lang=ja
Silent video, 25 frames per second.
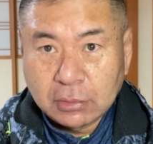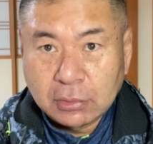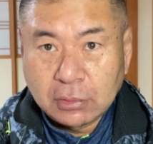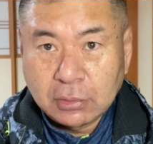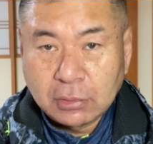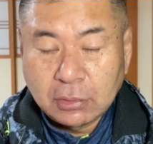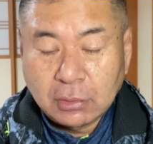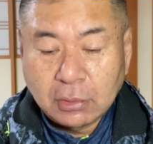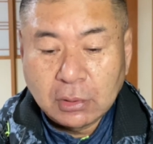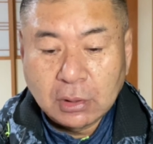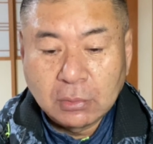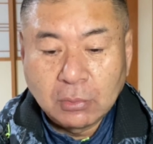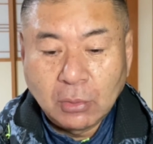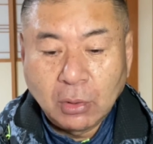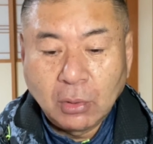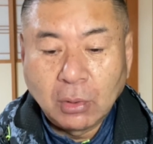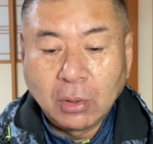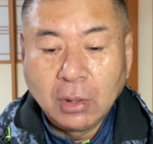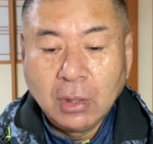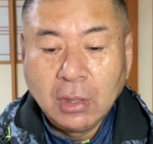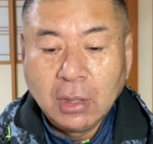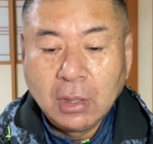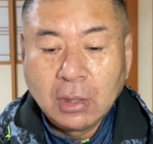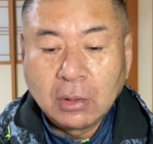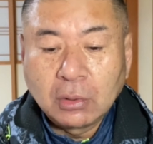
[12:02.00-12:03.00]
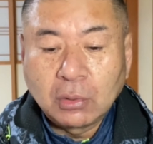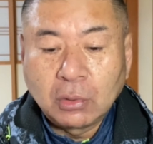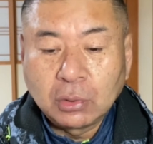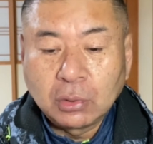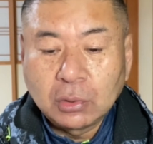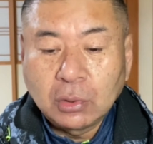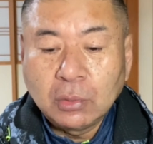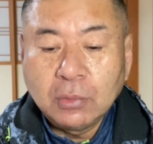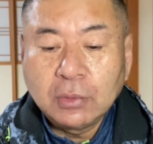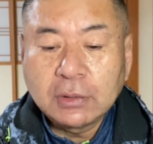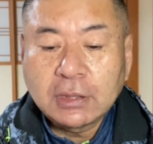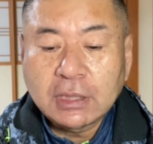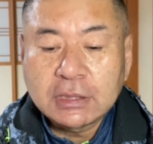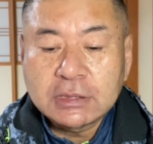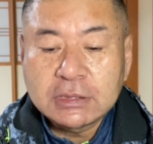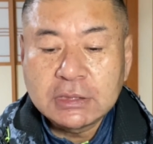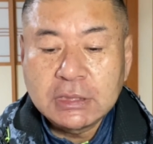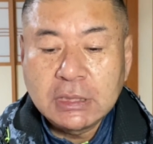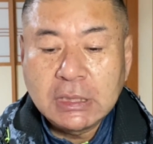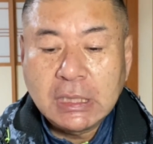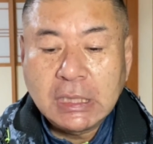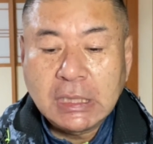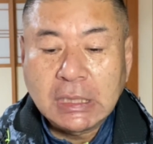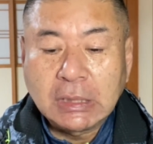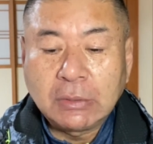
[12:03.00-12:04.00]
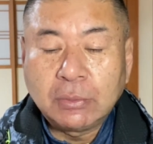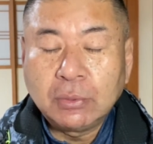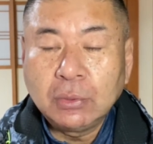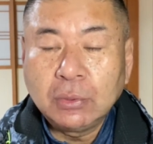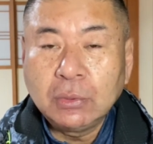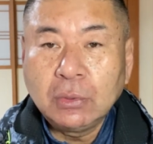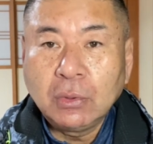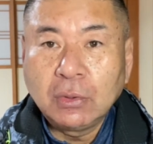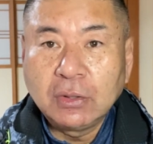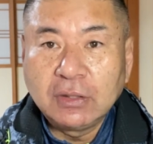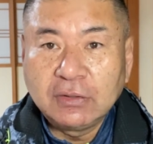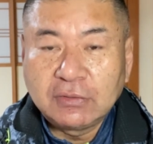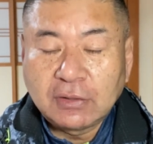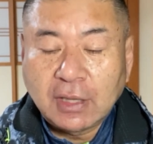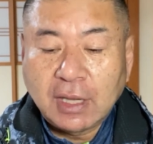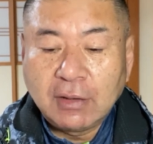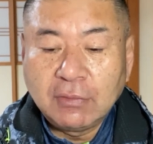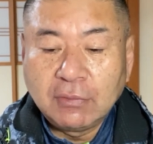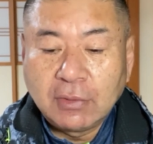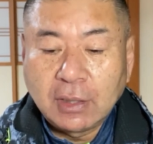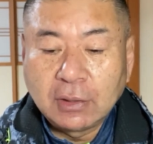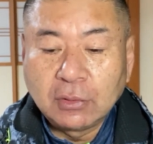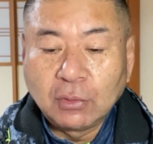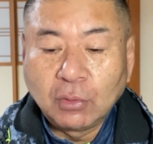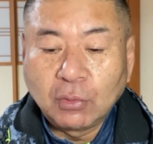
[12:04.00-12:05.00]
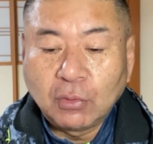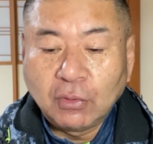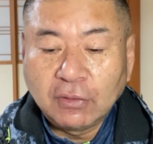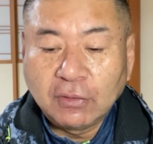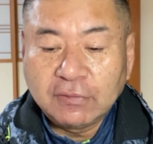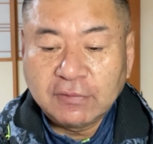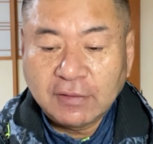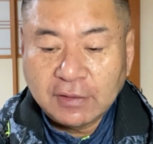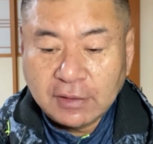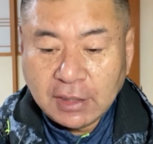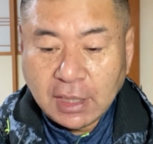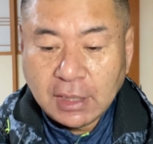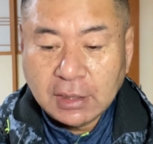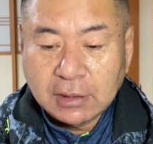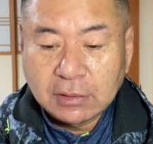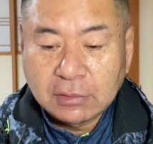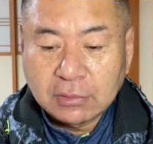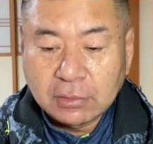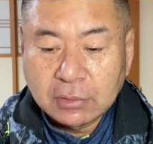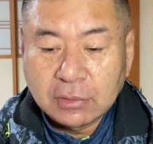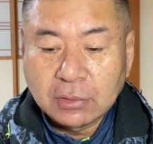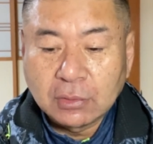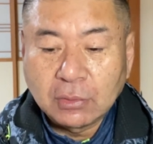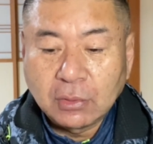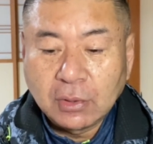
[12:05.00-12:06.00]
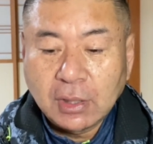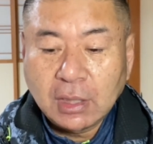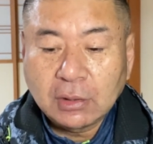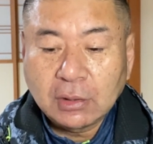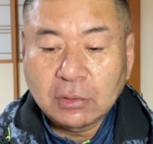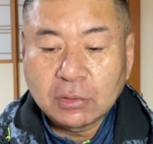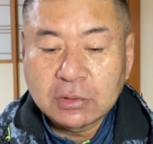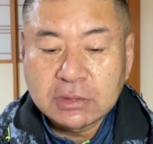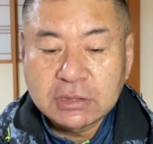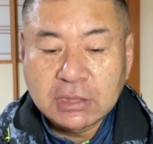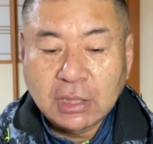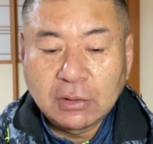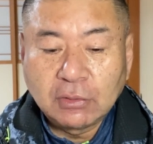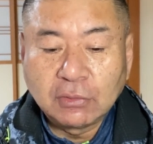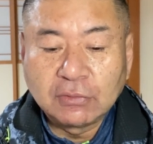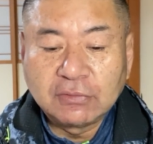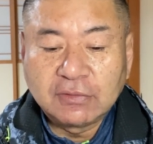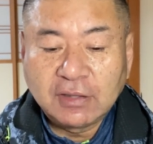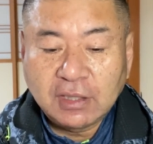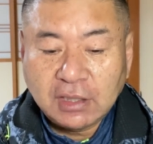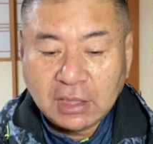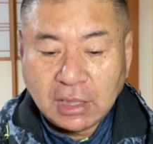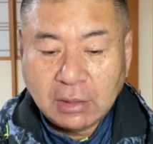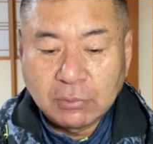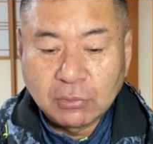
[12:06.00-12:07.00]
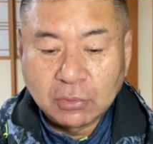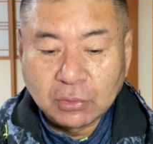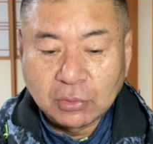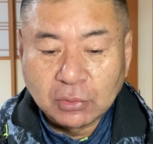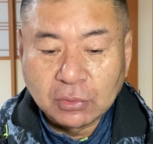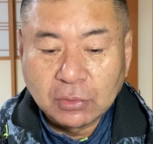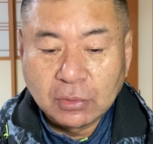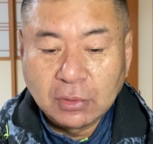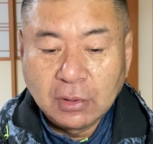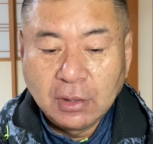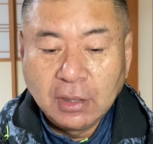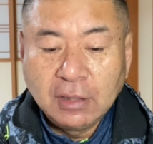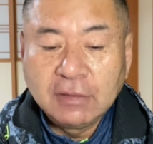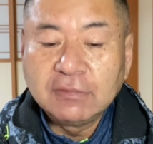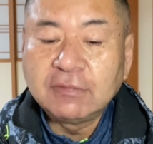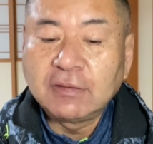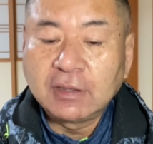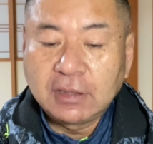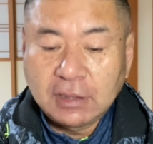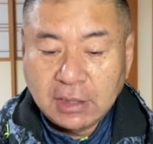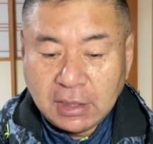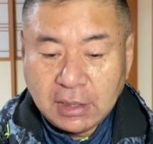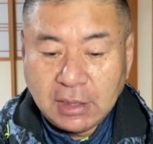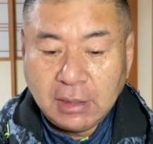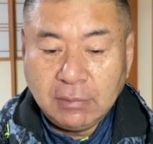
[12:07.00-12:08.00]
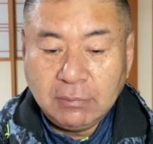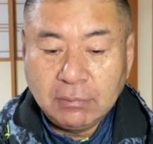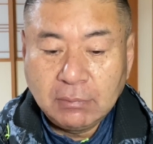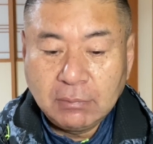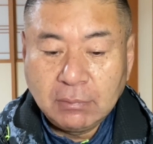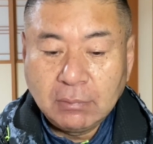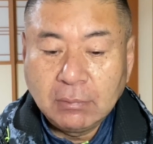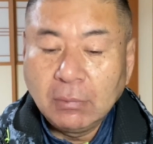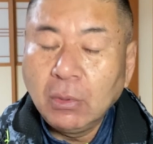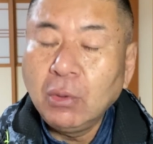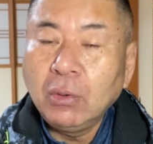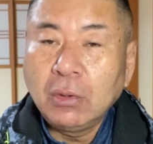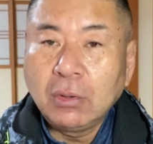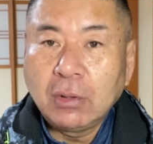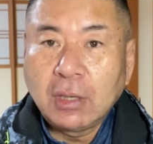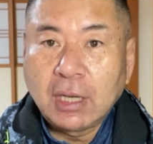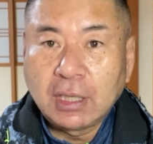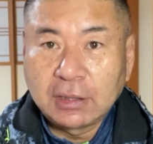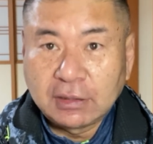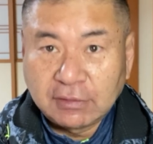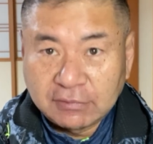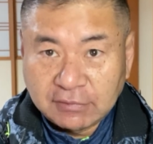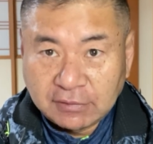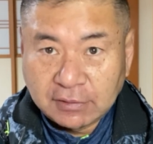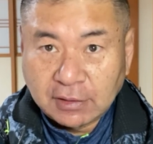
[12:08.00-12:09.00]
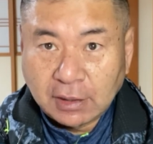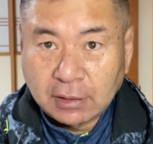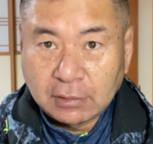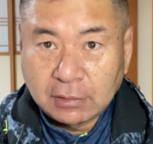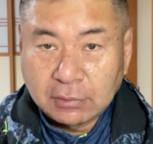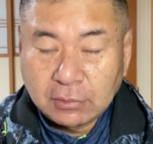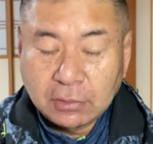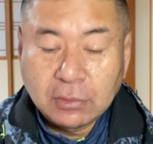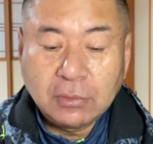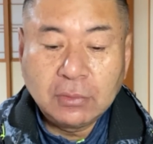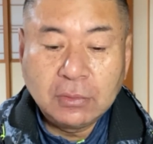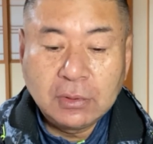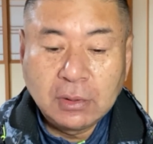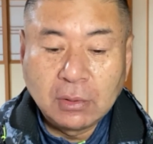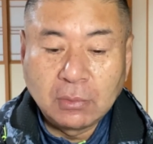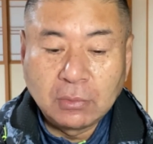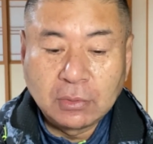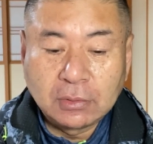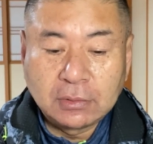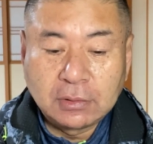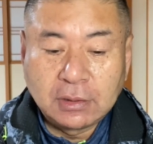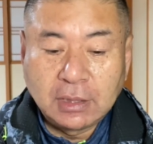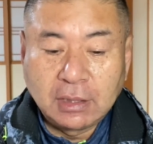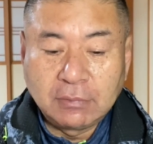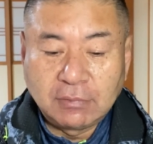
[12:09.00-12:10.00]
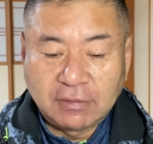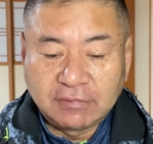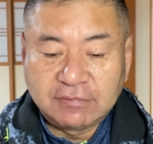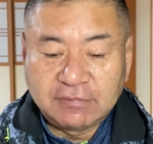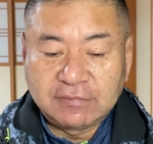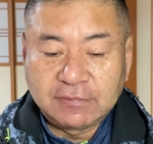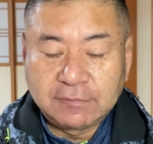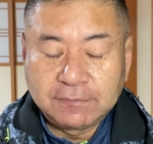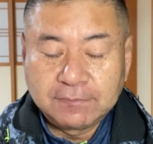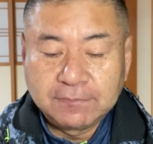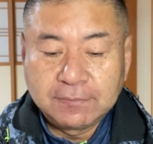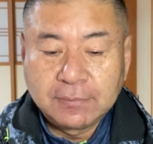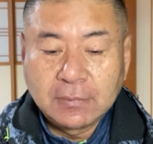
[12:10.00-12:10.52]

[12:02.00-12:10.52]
いうよりも子供たちに負の遺産は残さないという親としての責務、責任も果たせたというふうに思っています。